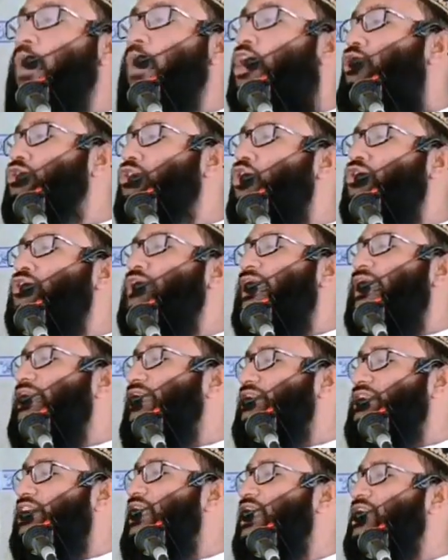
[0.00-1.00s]
ভদ্রতা
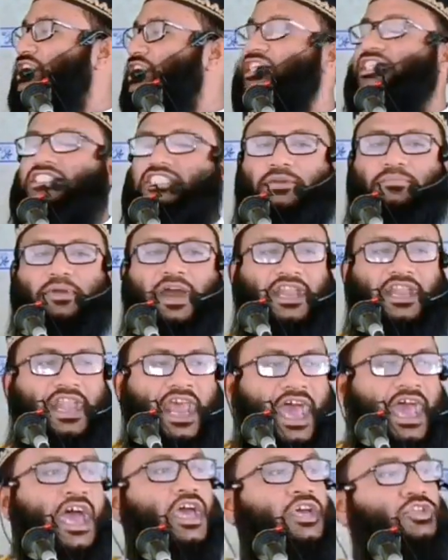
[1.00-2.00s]
কি সেটা শিখতে পারে
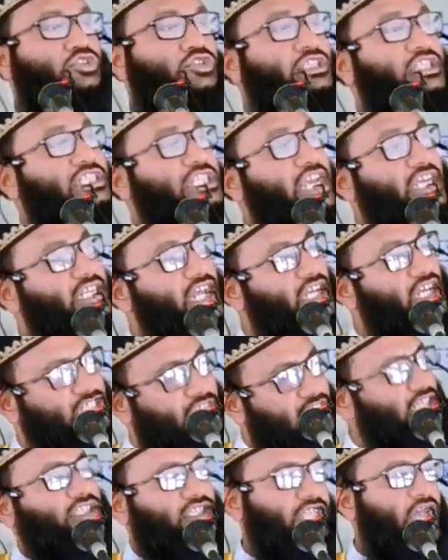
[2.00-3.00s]
না যদি সেটা
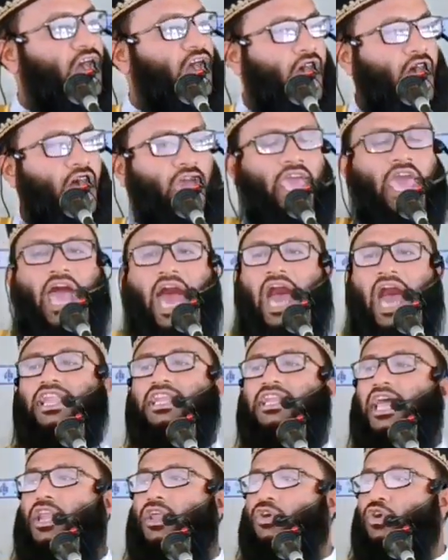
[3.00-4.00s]
শিখতে হয়
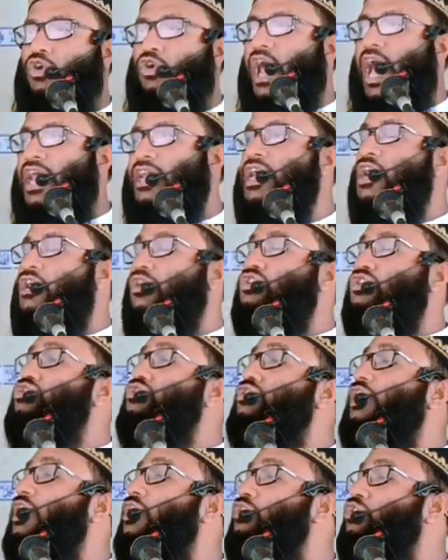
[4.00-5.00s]
আল্লাহর কোরআন
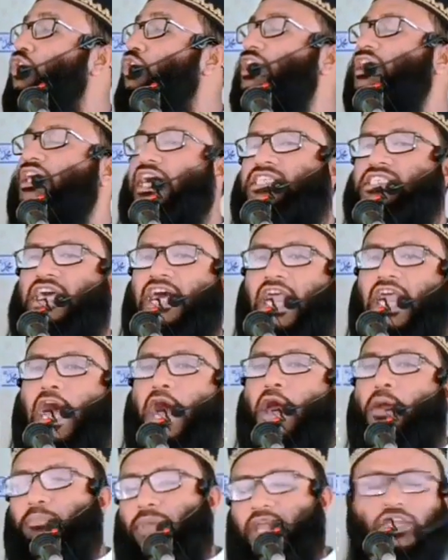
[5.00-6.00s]
রসুলের তরিকা ছাড়া
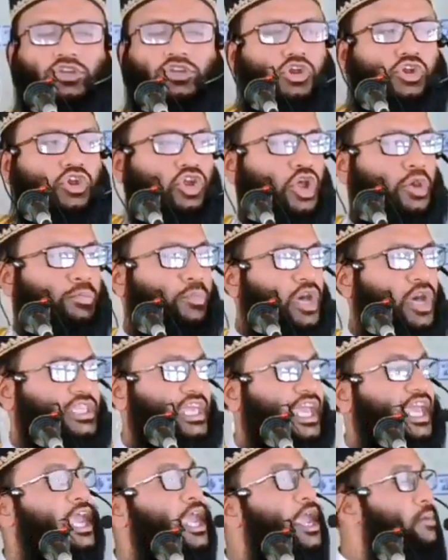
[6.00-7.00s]
ভিন্ন কোনো
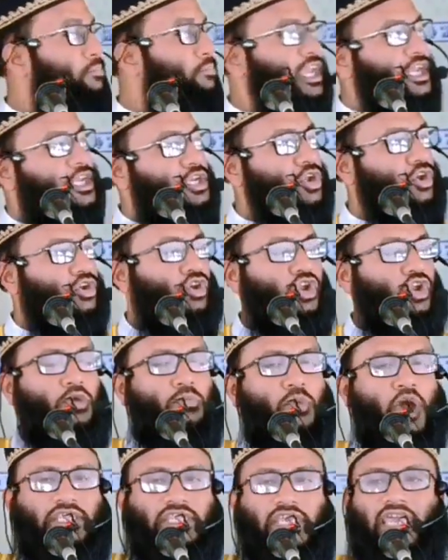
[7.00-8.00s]
পথে ভিন্ন কোনো
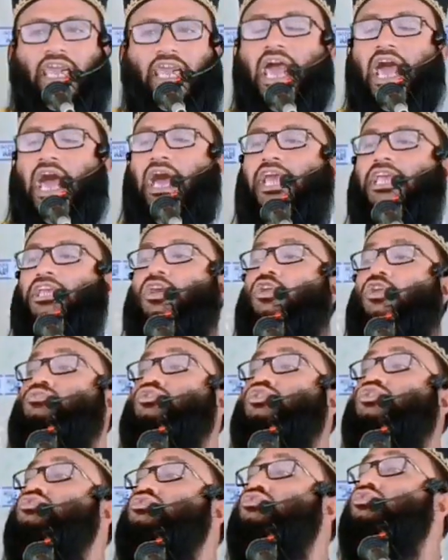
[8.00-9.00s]
মতে কারণ
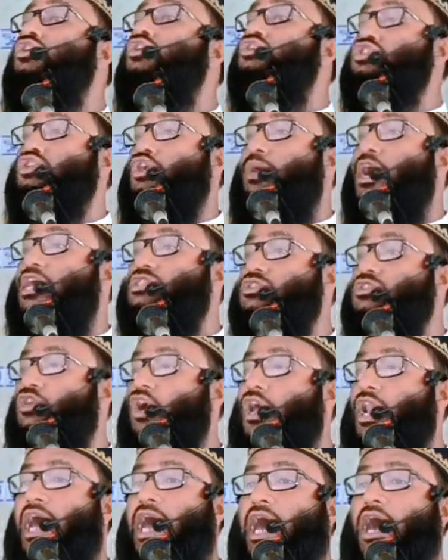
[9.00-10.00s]
সুন্দর সমাজ
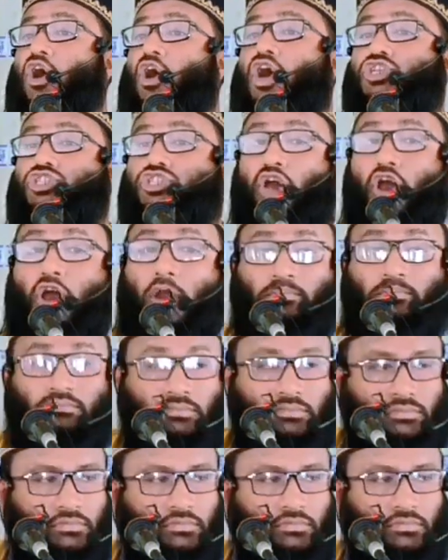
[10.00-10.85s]
গড়া করা অসম